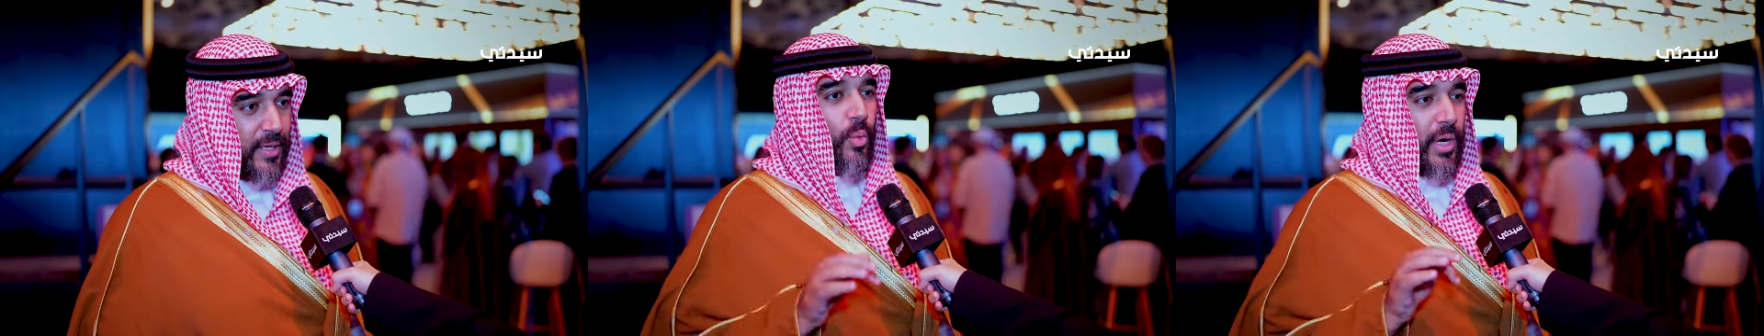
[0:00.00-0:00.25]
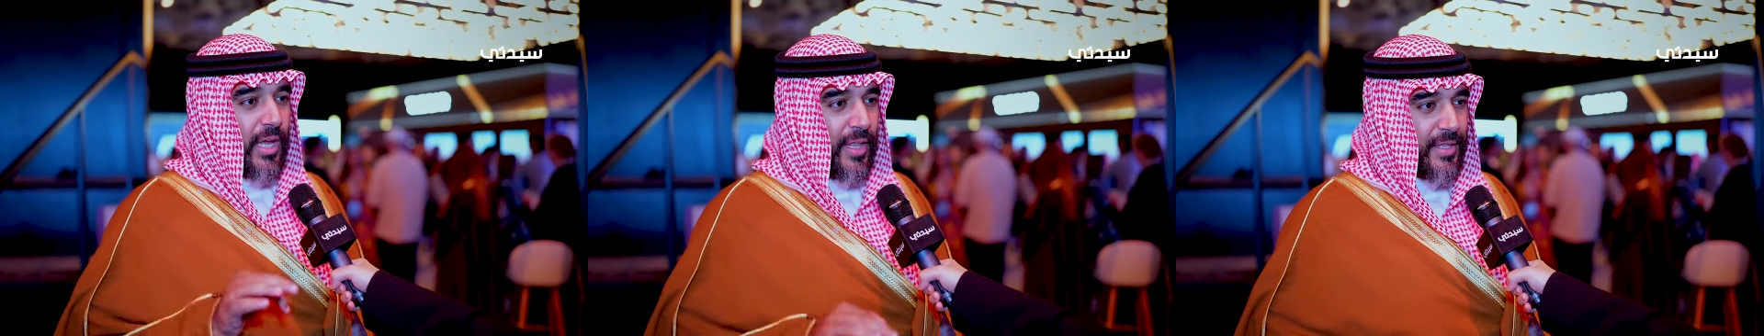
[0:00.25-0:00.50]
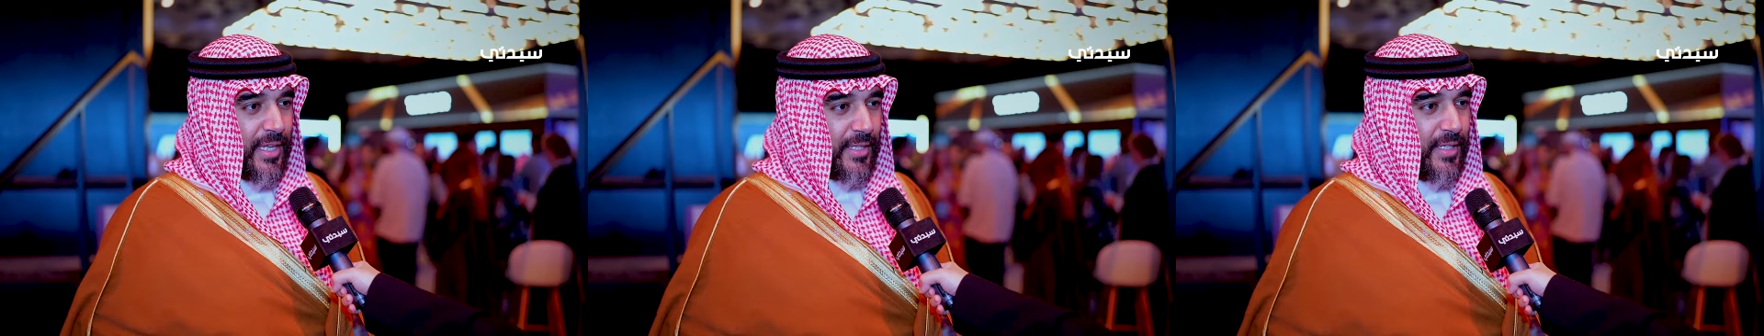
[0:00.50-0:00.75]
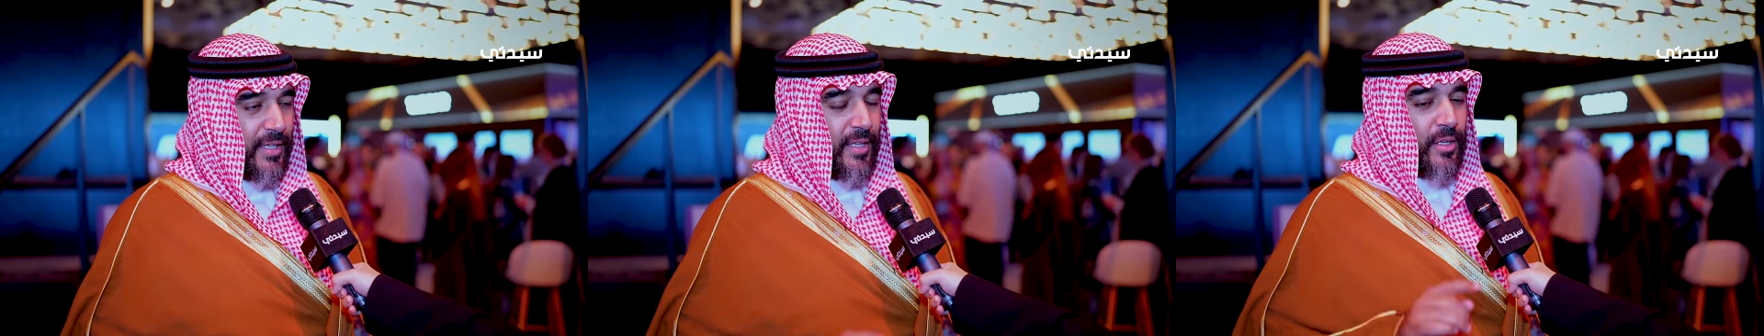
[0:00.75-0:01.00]
والرياض
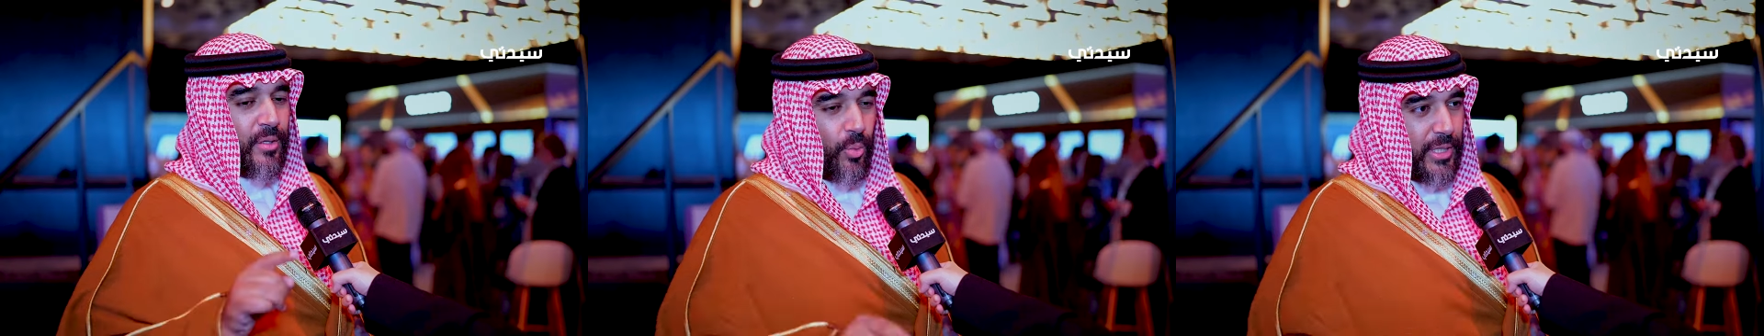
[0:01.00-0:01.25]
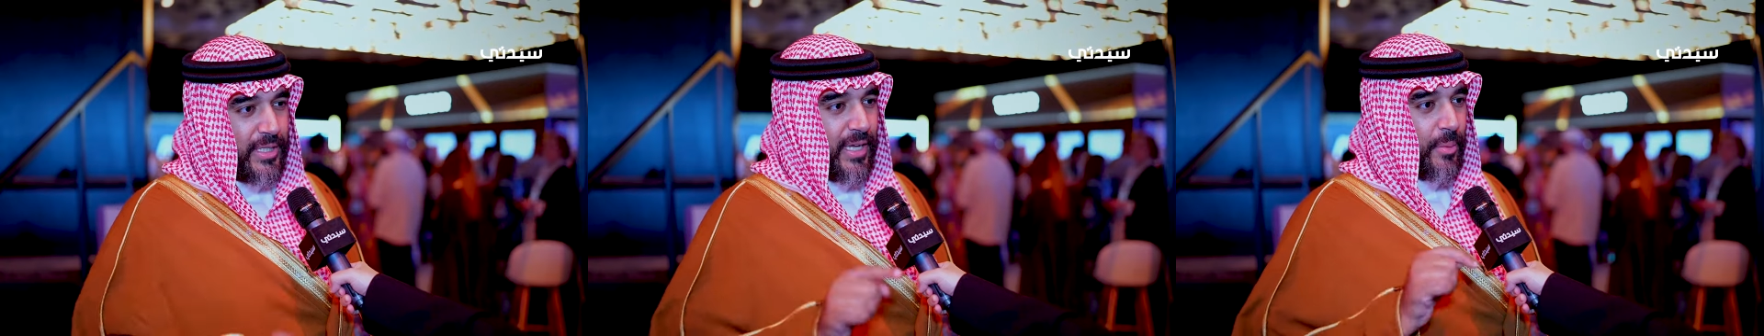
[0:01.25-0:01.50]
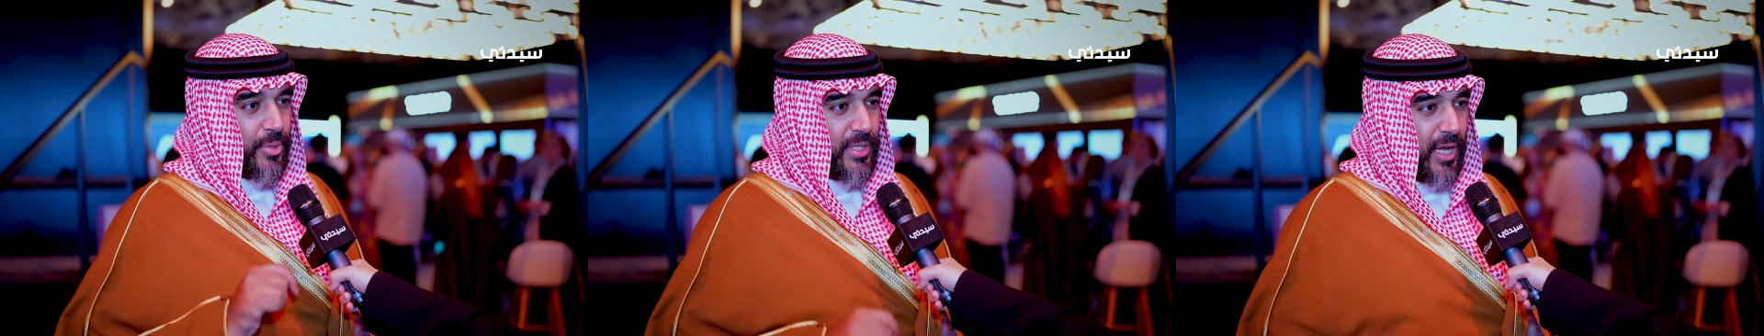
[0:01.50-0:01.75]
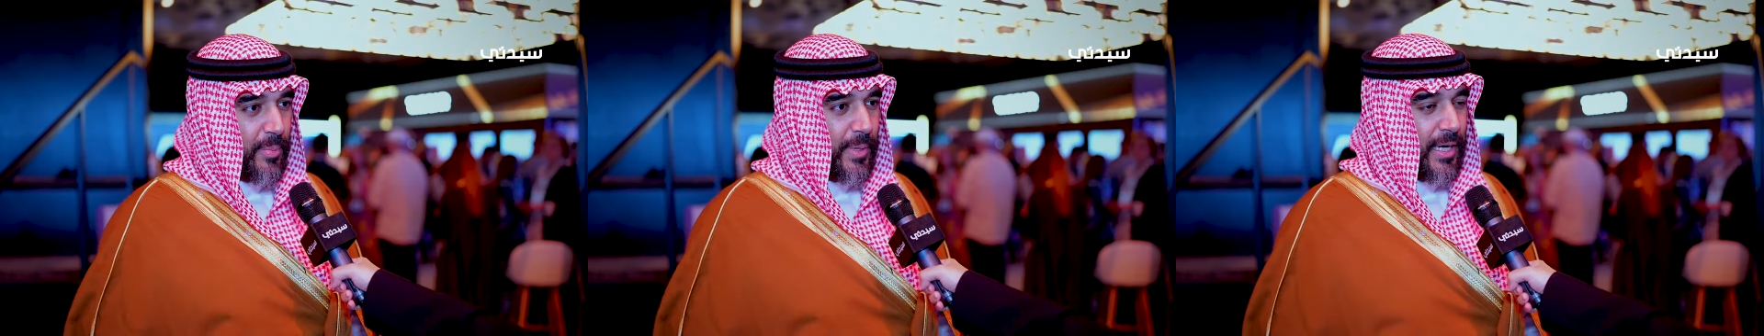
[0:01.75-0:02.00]
تحديدا وقدية
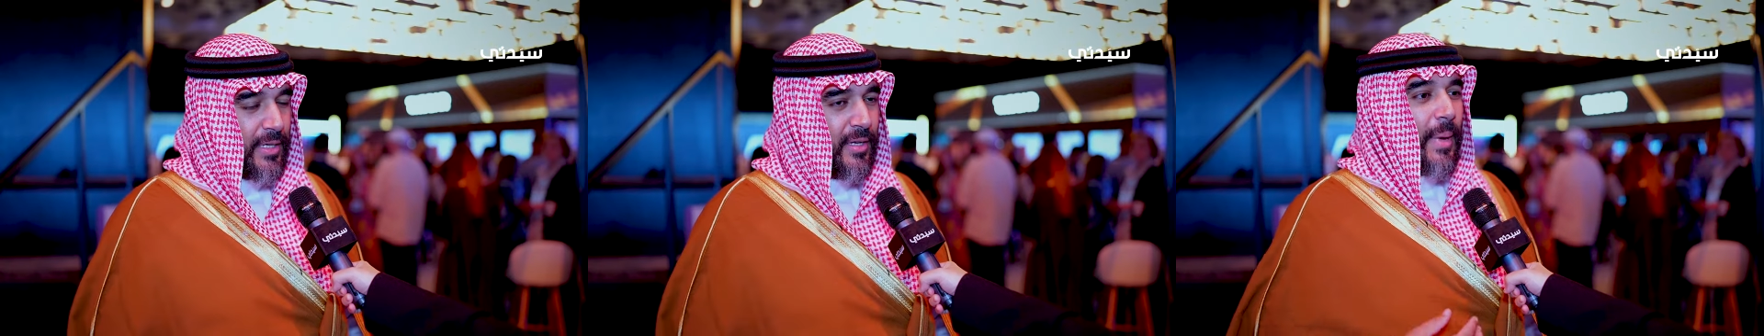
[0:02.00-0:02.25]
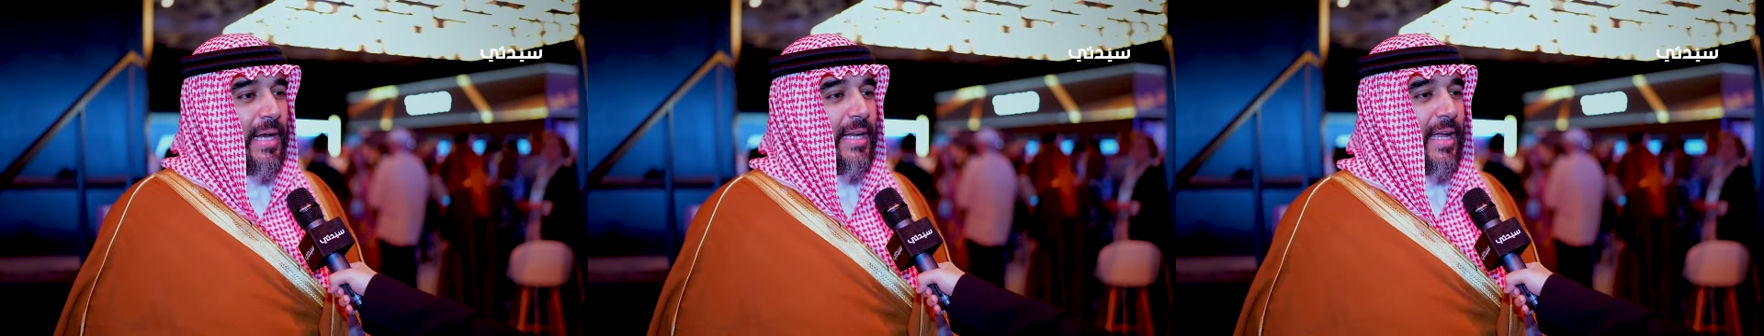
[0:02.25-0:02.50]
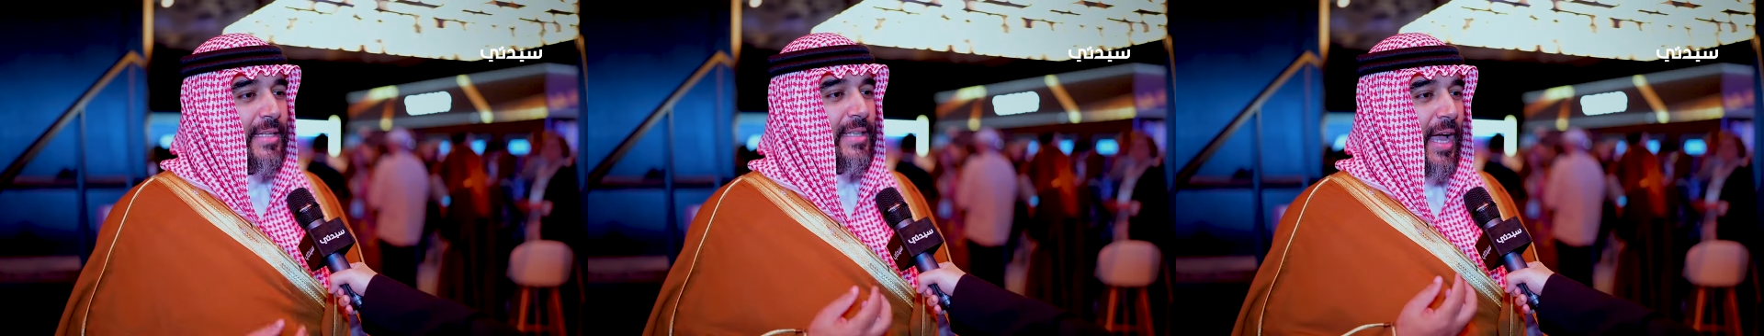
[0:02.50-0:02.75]
مستقبلا مركز